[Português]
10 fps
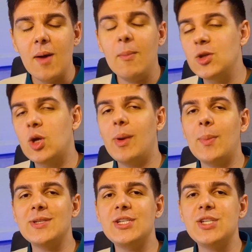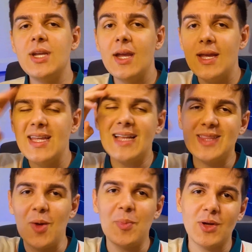Muito obrigado por assistir e
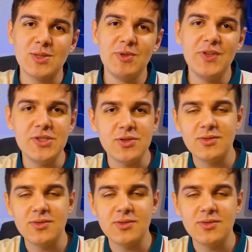até o próximo vídeo.